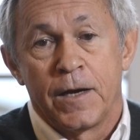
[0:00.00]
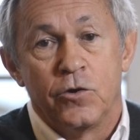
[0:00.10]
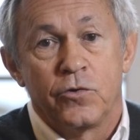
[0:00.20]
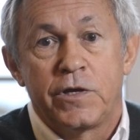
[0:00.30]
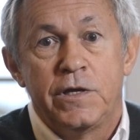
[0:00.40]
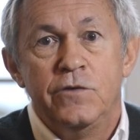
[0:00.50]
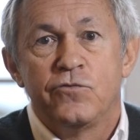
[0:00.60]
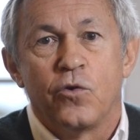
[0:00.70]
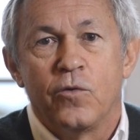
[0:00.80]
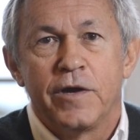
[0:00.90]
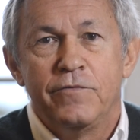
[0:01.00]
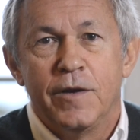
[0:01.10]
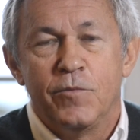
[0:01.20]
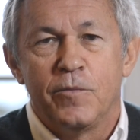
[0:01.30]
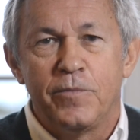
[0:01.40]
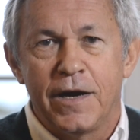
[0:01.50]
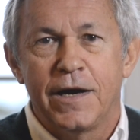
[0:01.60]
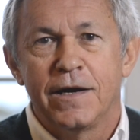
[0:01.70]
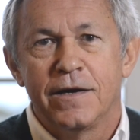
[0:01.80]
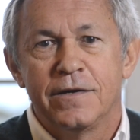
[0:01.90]
euh, qui ne sont évidemment
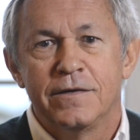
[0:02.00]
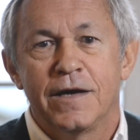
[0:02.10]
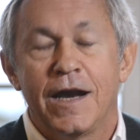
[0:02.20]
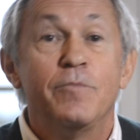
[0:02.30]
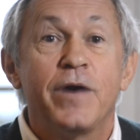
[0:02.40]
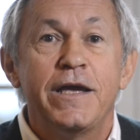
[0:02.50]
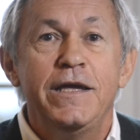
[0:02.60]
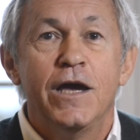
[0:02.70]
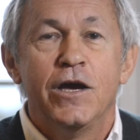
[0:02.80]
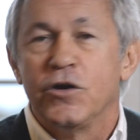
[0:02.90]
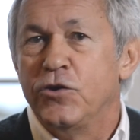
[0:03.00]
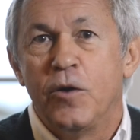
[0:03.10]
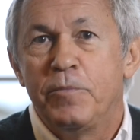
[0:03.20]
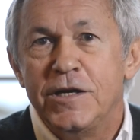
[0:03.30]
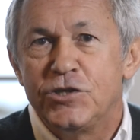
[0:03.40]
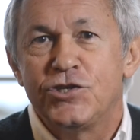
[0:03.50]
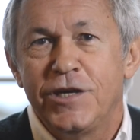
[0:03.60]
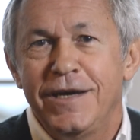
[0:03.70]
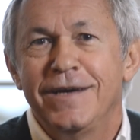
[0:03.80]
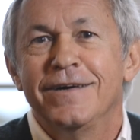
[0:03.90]
pas euh, à l'abri d'un péché,
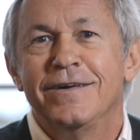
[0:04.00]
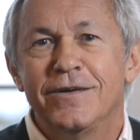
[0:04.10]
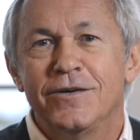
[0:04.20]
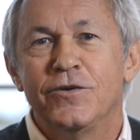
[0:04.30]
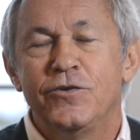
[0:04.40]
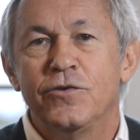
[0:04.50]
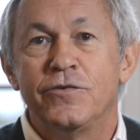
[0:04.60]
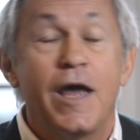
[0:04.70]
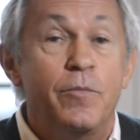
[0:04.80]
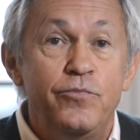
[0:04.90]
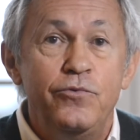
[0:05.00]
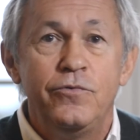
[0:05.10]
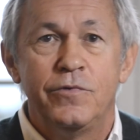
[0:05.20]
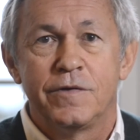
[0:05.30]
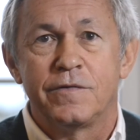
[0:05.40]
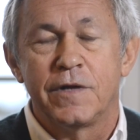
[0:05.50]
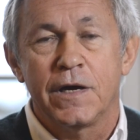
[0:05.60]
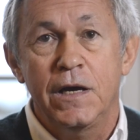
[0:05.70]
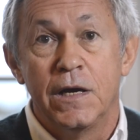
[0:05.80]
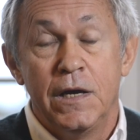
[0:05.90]
d'abus, etc.
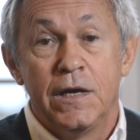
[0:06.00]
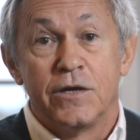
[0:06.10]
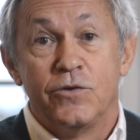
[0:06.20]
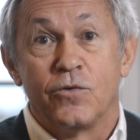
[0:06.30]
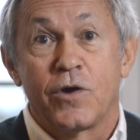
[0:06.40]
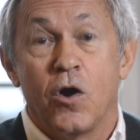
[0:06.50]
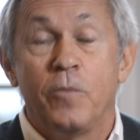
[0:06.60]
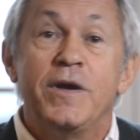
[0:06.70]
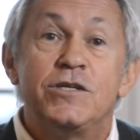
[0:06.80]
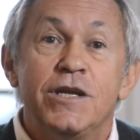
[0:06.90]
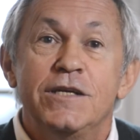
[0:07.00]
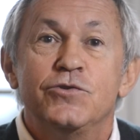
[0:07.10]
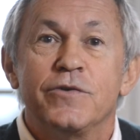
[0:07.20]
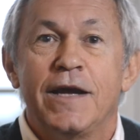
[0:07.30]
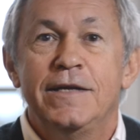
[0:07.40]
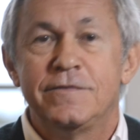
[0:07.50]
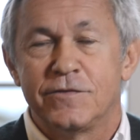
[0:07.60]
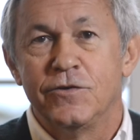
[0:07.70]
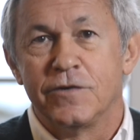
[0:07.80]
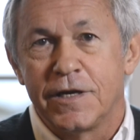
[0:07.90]
Donc empêcher les
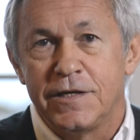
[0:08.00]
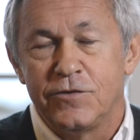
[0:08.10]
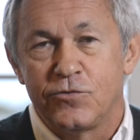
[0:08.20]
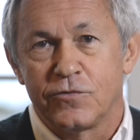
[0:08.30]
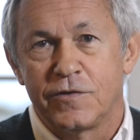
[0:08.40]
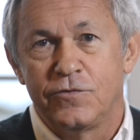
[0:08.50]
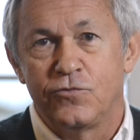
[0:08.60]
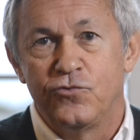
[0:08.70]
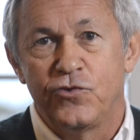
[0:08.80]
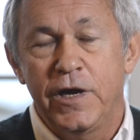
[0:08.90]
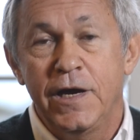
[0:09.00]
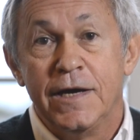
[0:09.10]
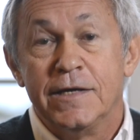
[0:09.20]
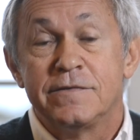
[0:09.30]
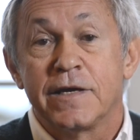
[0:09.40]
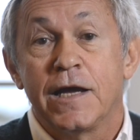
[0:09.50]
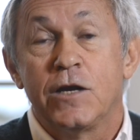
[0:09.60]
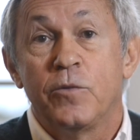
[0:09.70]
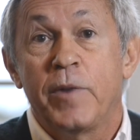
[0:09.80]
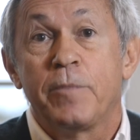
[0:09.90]
journalistes d'enquêter sur ces sujets, c'est
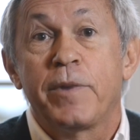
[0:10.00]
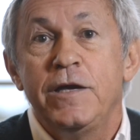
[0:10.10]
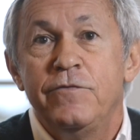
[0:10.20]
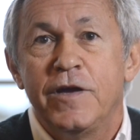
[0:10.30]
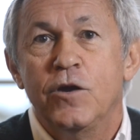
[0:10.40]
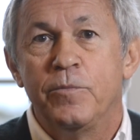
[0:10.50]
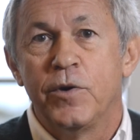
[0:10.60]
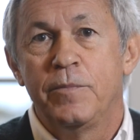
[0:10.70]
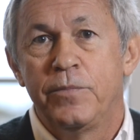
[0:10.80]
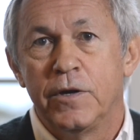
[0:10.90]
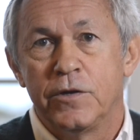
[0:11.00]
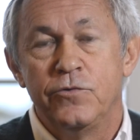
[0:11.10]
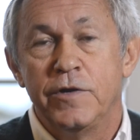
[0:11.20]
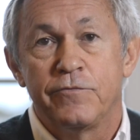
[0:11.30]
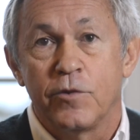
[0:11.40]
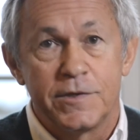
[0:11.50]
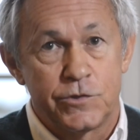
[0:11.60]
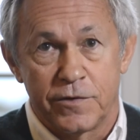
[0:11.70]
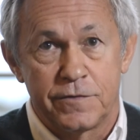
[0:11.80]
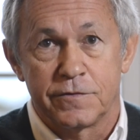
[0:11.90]
quelque part priver le peuple d'une
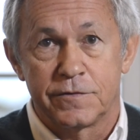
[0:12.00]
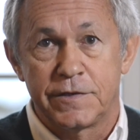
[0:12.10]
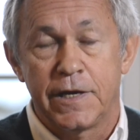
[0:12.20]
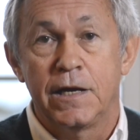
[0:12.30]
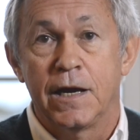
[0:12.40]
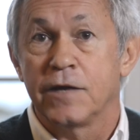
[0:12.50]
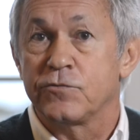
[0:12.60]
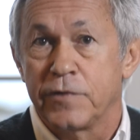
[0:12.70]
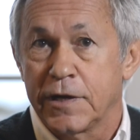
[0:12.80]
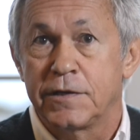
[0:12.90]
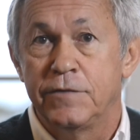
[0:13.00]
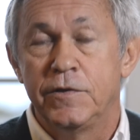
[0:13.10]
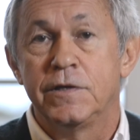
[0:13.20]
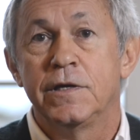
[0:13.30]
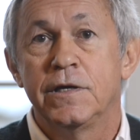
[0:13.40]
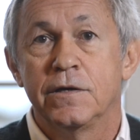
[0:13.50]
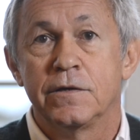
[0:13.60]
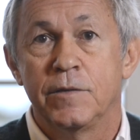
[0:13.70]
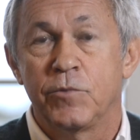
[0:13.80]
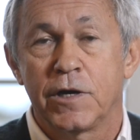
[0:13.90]
information essentielle à son activité
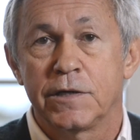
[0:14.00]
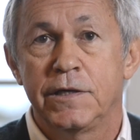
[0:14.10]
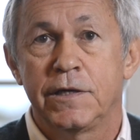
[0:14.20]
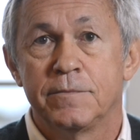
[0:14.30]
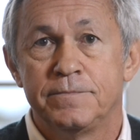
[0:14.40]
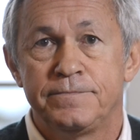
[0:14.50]
démocratique.